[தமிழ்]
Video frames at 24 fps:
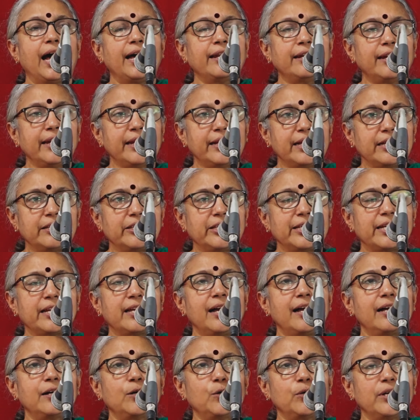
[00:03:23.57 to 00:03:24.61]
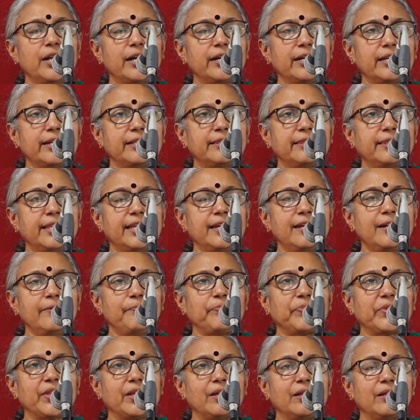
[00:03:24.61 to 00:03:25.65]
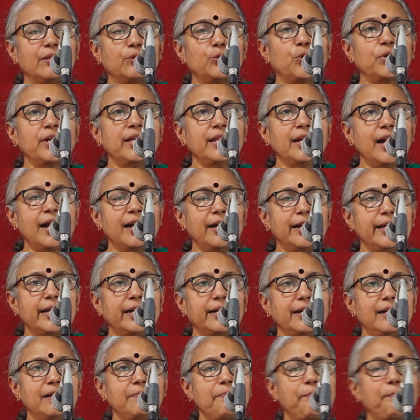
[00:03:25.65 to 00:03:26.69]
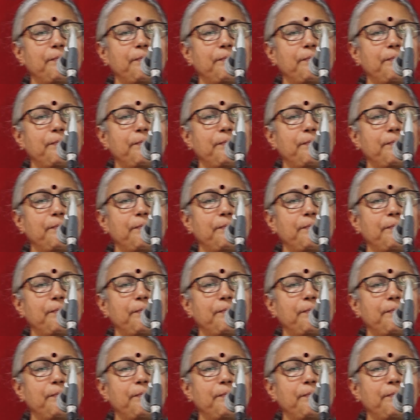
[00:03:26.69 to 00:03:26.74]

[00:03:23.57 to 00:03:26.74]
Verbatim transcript: அன்றைக்கு சிக்காகோ நகரத்தில் தொழிலாளிகள்